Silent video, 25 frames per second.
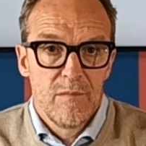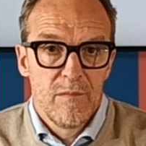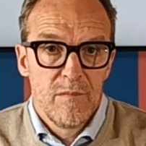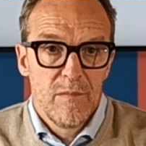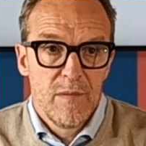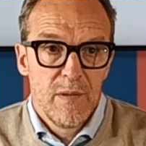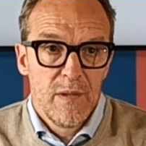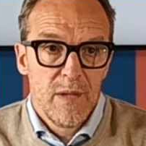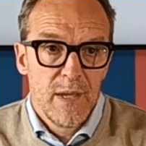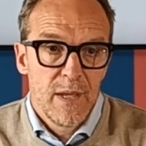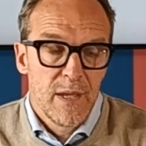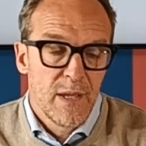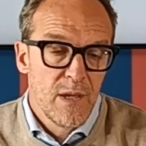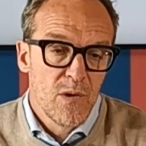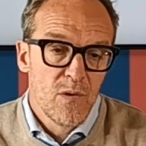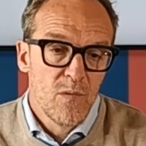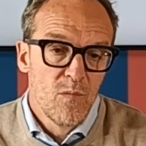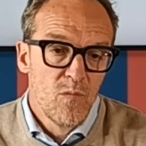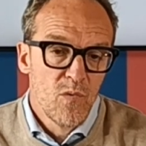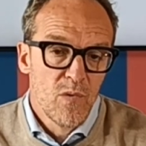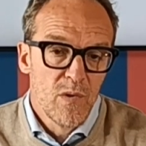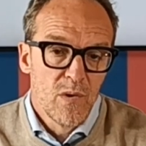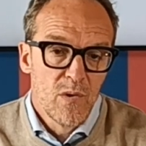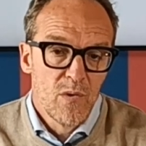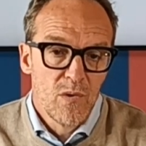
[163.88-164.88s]
È che
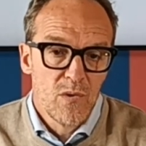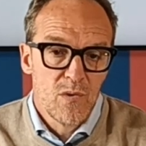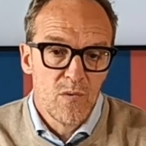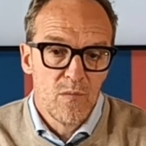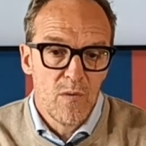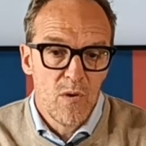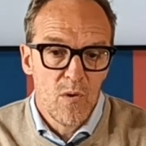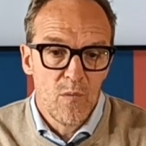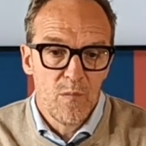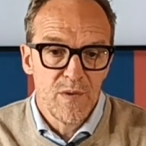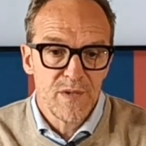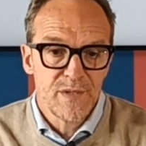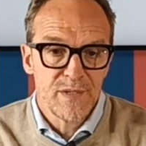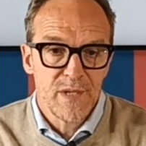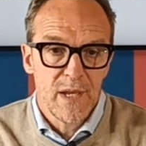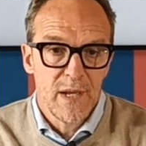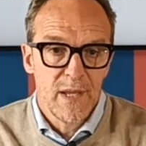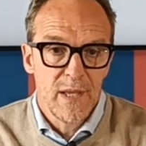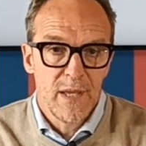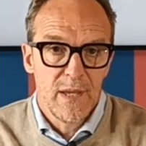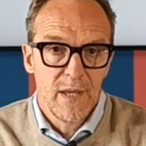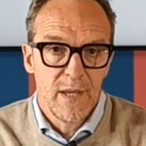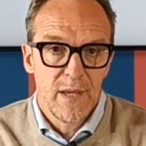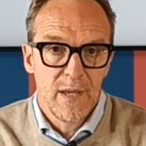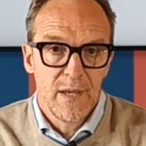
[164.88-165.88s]
comunque noi dobbiamo
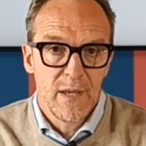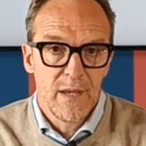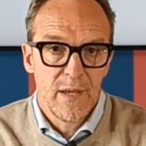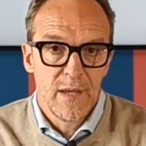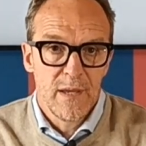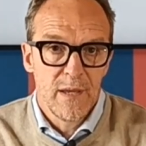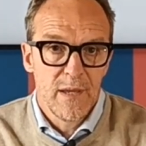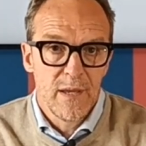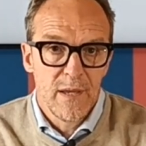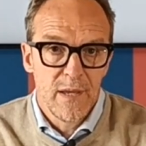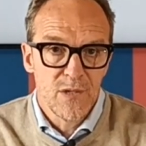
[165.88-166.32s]
pensare a,